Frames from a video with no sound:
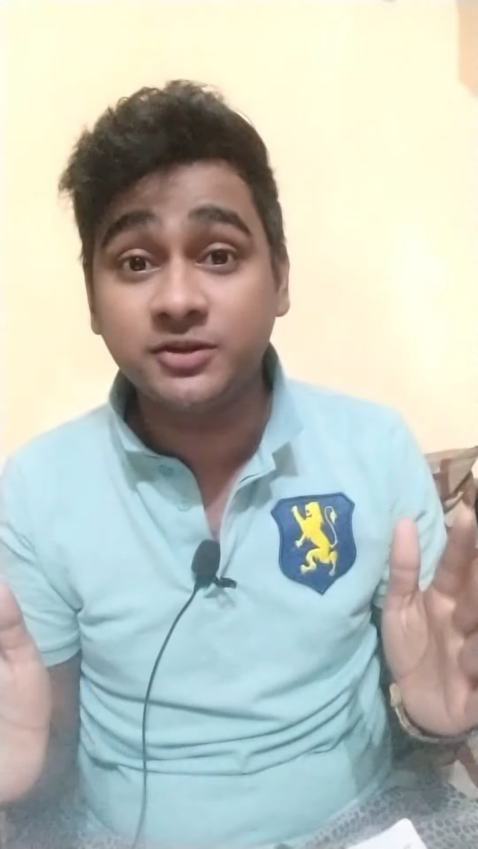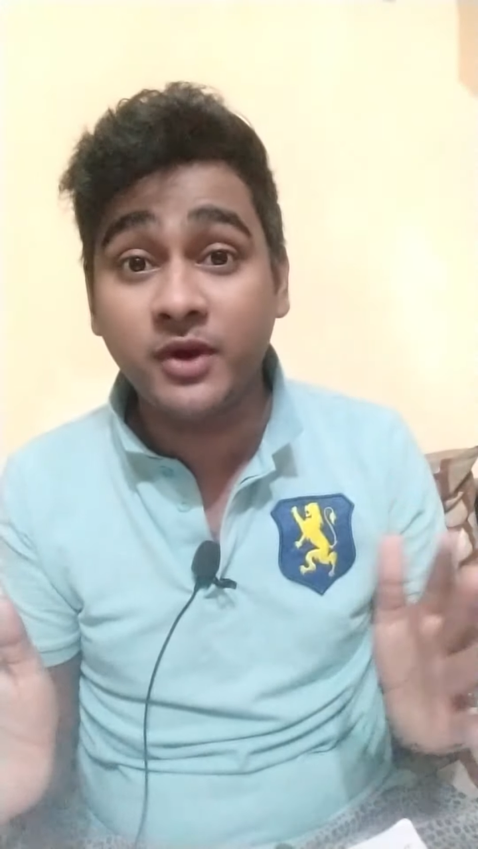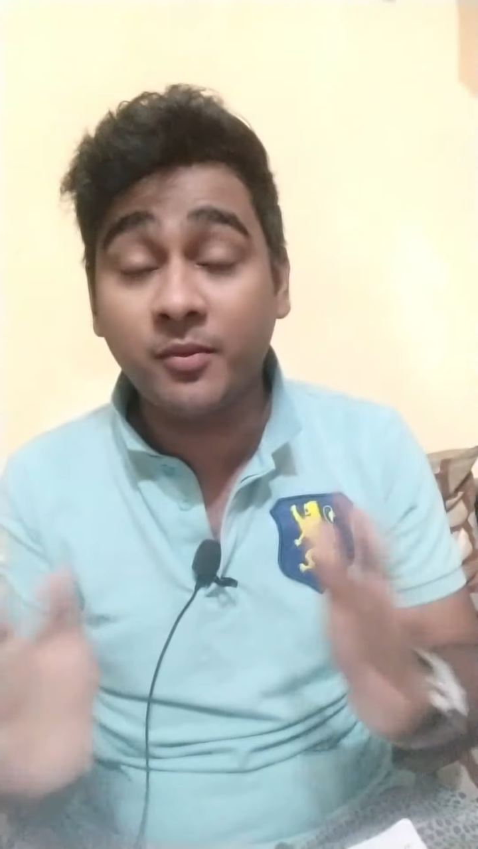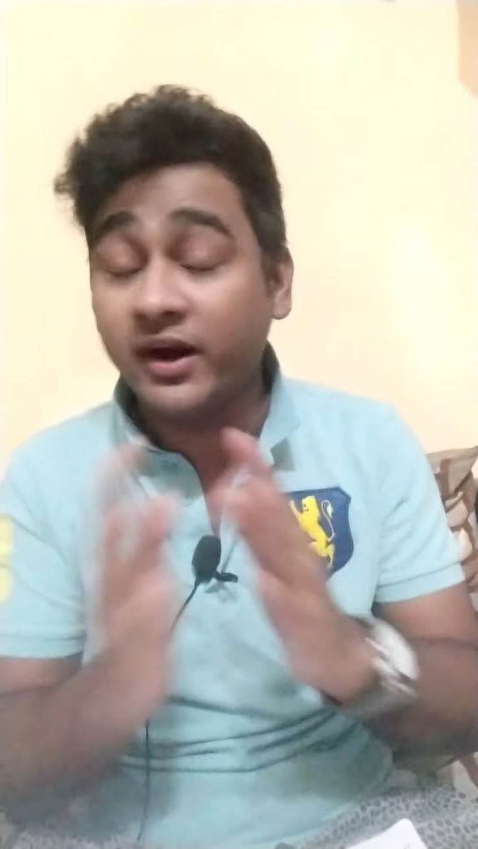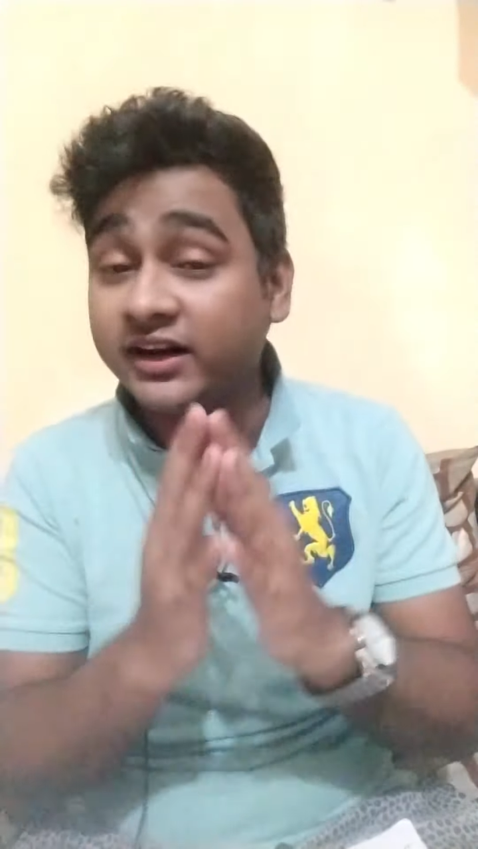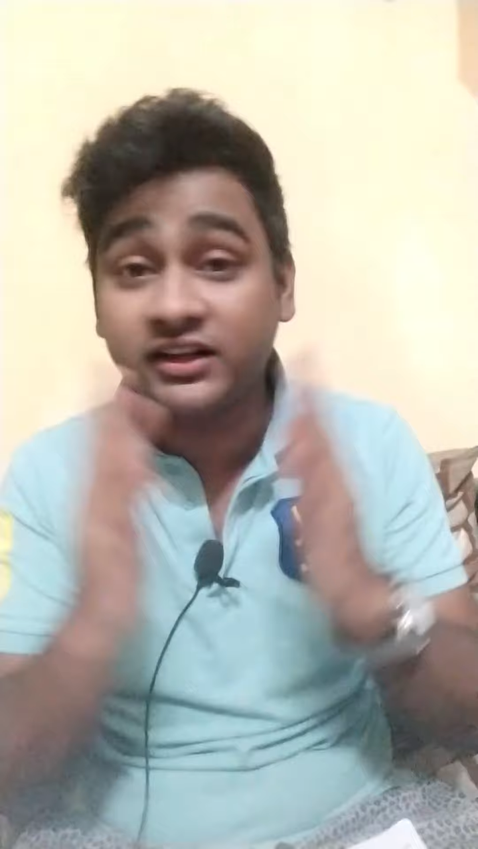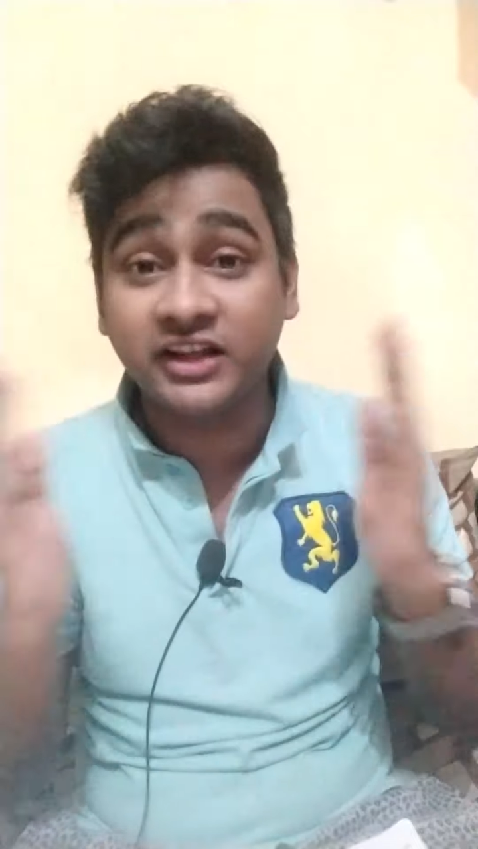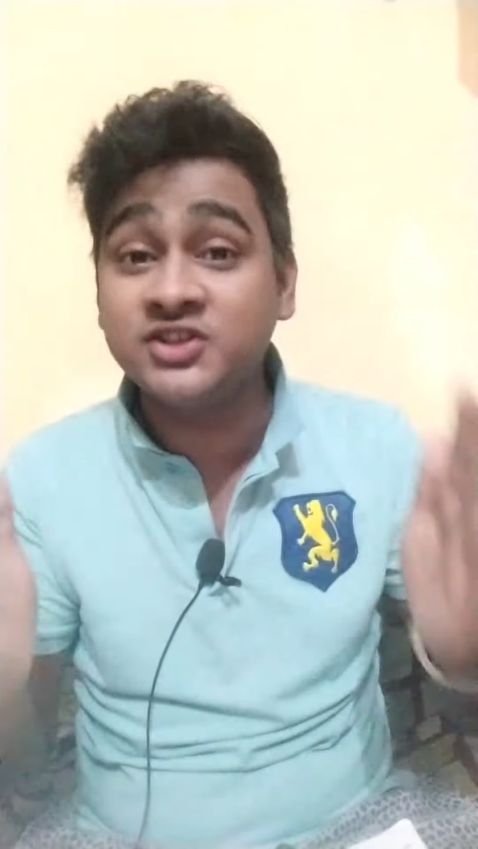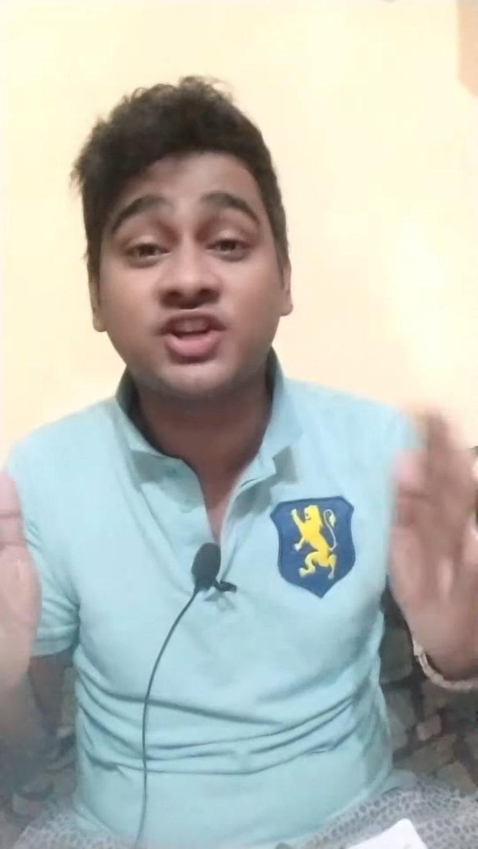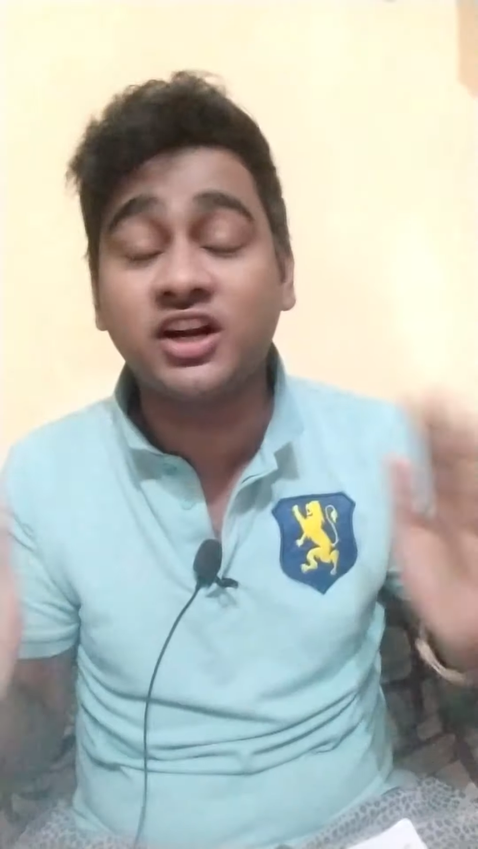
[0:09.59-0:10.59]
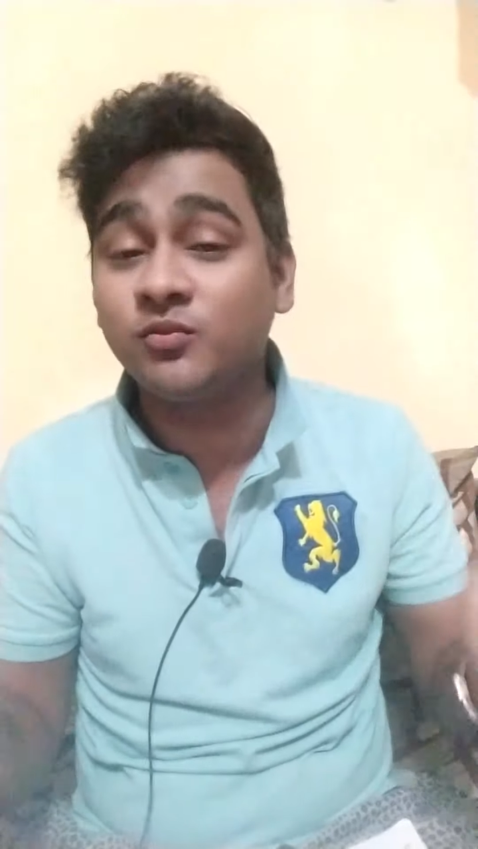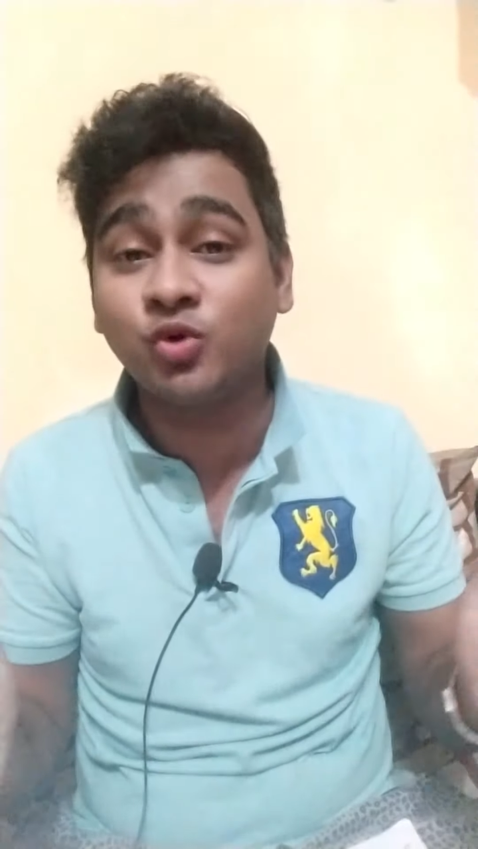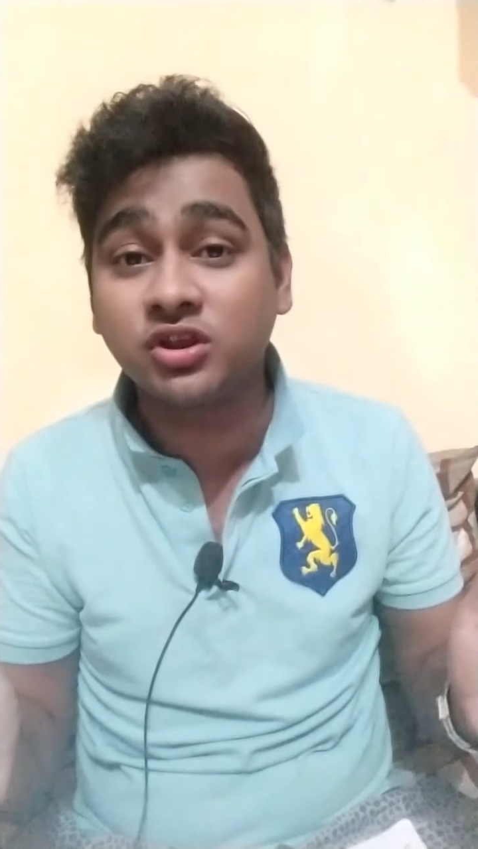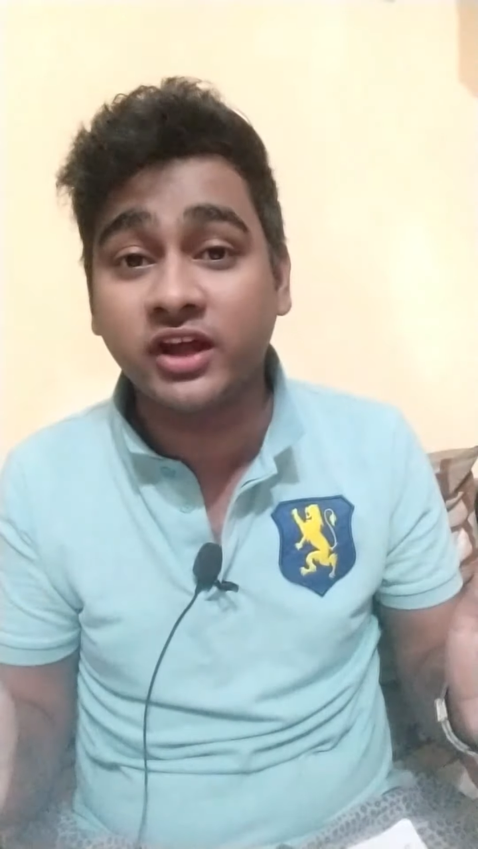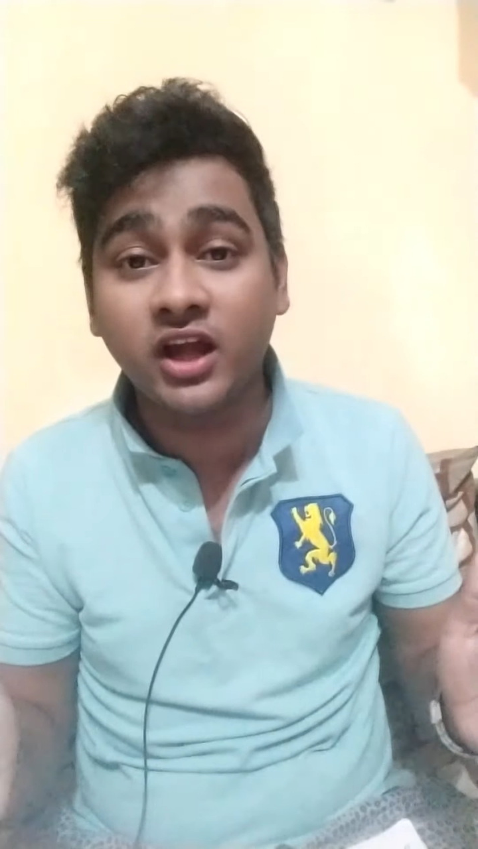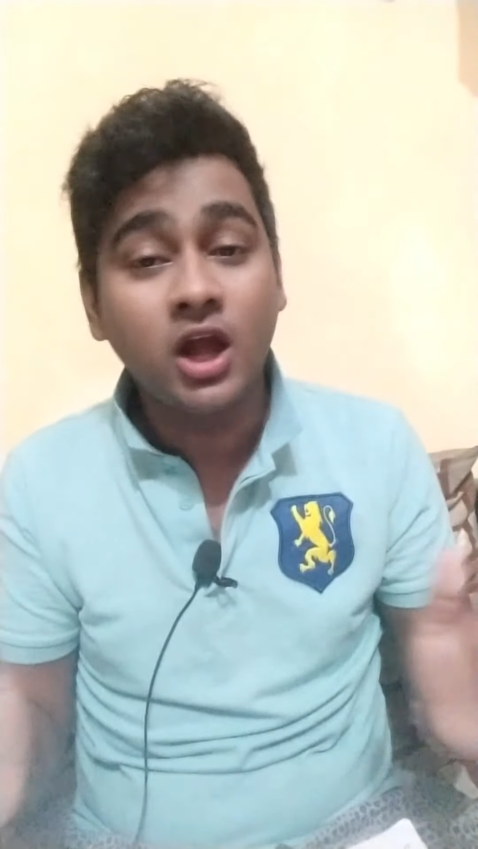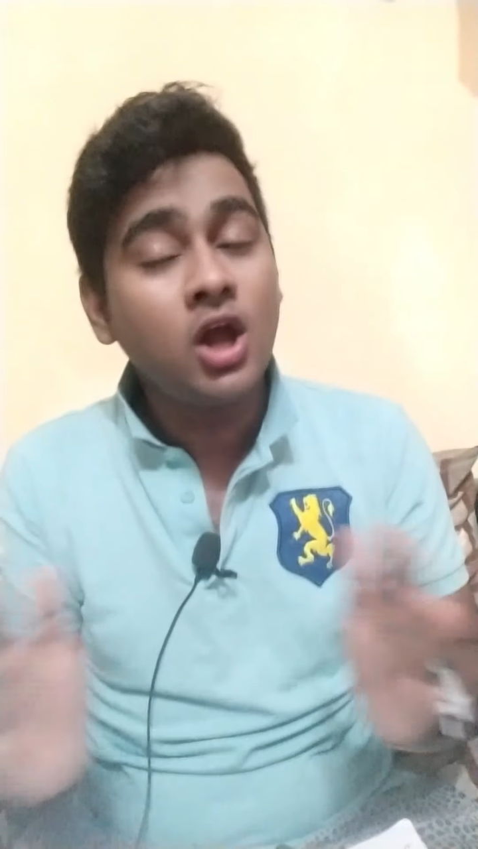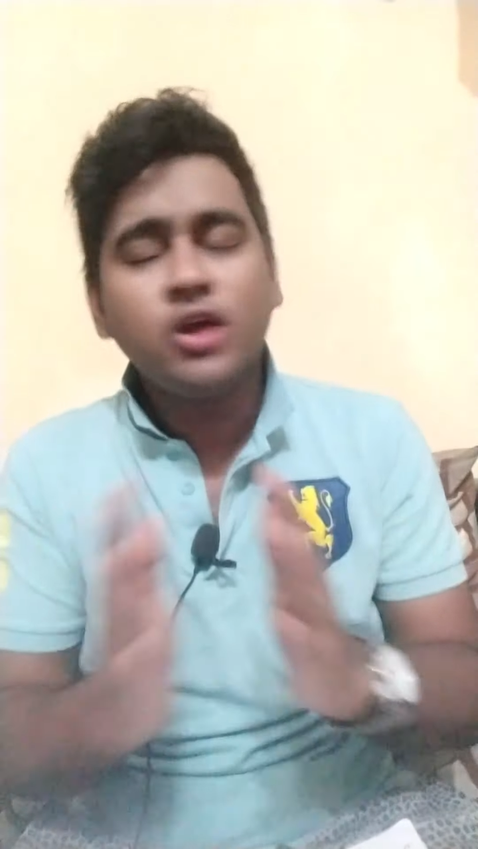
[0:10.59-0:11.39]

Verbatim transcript: জিতবে মানে একটা টেনশনের মধ্যে